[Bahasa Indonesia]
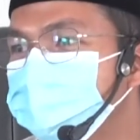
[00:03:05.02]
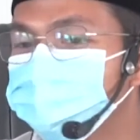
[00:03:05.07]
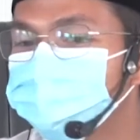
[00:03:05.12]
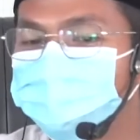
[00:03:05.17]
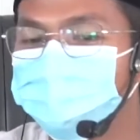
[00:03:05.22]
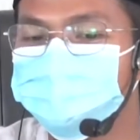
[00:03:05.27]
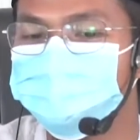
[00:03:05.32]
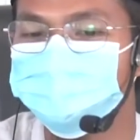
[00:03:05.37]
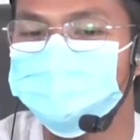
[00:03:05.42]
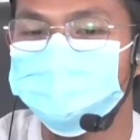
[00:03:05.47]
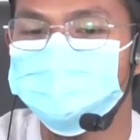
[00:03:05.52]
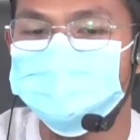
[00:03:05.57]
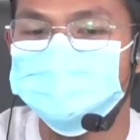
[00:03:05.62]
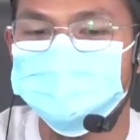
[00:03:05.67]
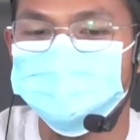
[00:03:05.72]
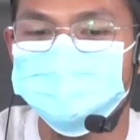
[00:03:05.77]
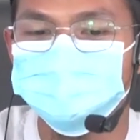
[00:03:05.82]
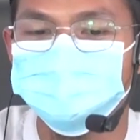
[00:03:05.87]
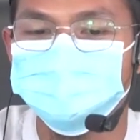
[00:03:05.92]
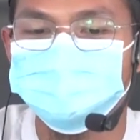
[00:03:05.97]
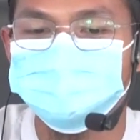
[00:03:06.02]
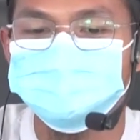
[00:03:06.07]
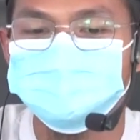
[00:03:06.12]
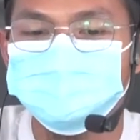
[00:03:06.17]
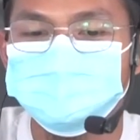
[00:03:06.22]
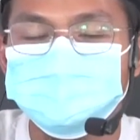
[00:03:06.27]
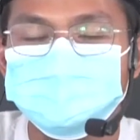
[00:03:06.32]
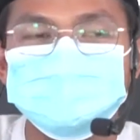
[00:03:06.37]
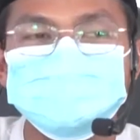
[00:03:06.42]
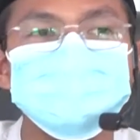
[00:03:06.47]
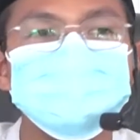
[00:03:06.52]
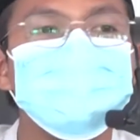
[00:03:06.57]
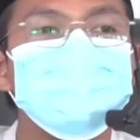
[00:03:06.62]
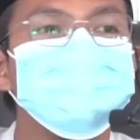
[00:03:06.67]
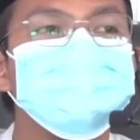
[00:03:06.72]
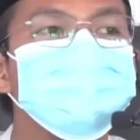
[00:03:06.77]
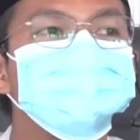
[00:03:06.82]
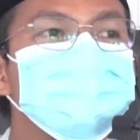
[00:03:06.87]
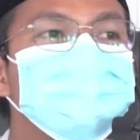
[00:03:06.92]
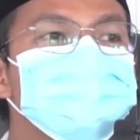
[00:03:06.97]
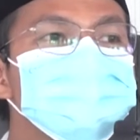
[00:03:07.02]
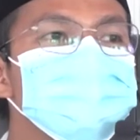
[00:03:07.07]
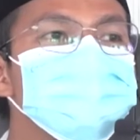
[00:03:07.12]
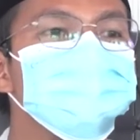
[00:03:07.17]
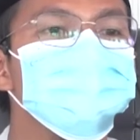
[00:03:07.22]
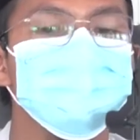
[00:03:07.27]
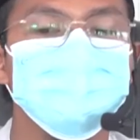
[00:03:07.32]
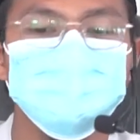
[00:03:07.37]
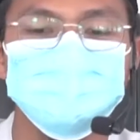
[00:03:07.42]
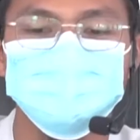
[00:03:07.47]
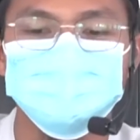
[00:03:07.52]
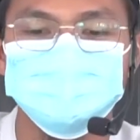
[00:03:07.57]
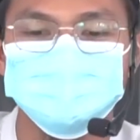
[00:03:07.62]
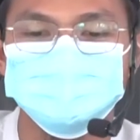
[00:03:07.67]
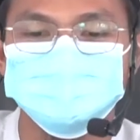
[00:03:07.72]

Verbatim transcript: Itulah yang dimaksud dengan keyakinan seseorang.